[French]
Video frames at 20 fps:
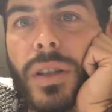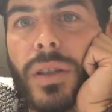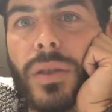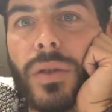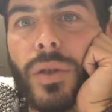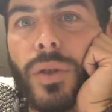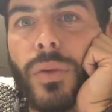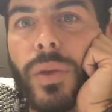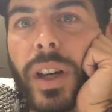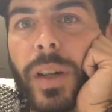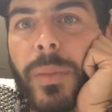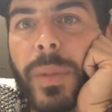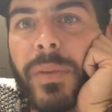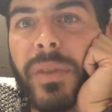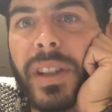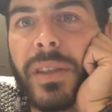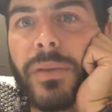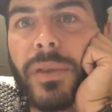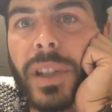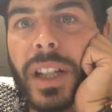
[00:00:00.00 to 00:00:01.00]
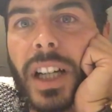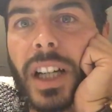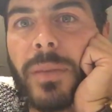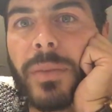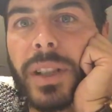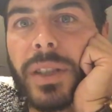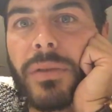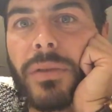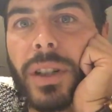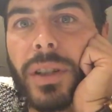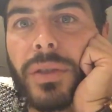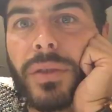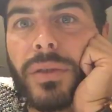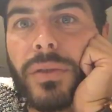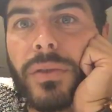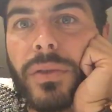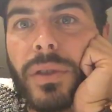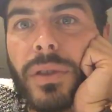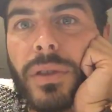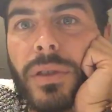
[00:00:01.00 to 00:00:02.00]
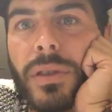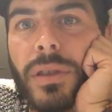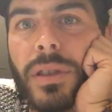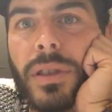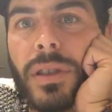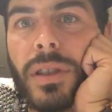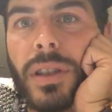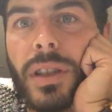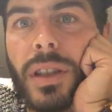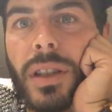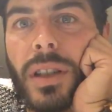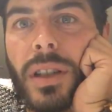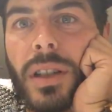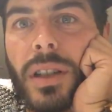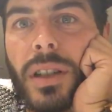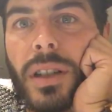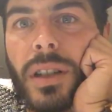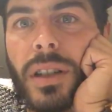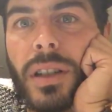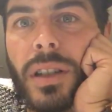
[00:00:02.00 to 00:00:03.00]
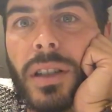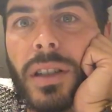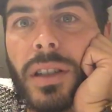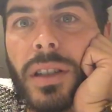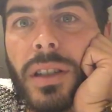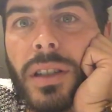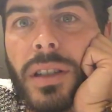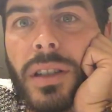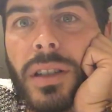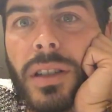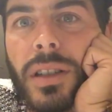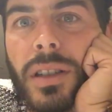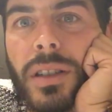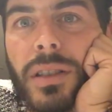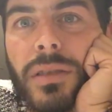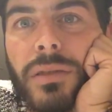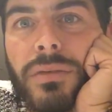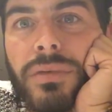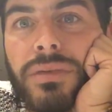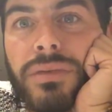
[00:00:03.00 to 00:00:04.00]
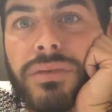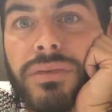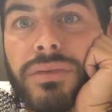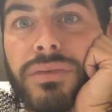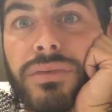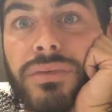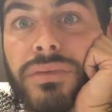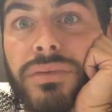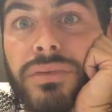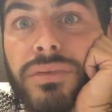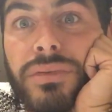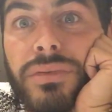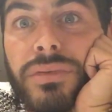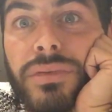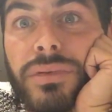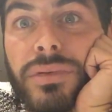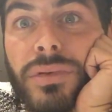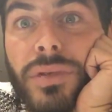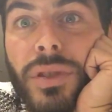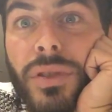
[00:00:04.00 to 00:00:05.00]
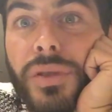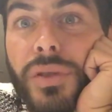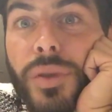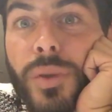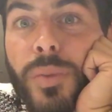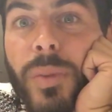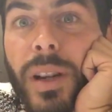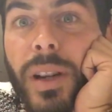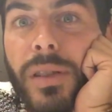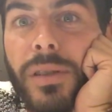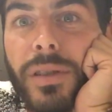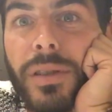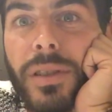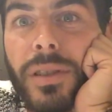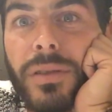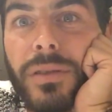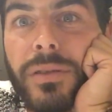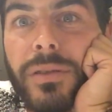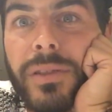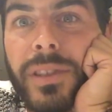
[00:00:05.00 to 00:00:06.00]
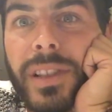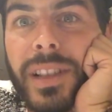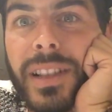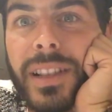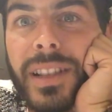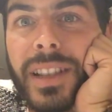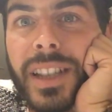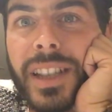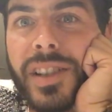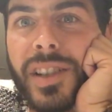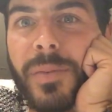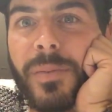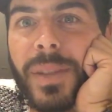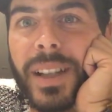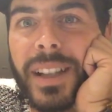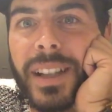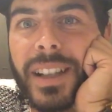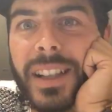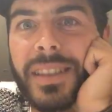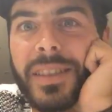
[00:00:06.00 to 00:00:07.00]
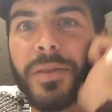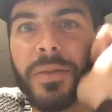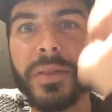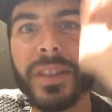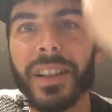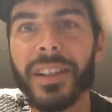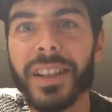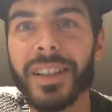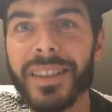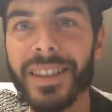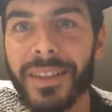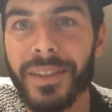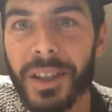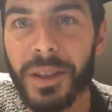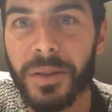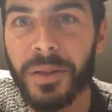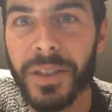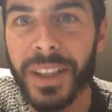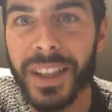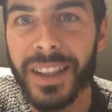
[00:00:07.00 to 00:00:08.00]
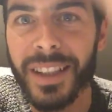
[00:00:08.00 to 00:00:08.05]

donc ouais, même niveau carabine, il y aura du nouveau. Non, je suis pas le lieutenant de nouveauté j'ai plein de questions, ça, ça va trop vite,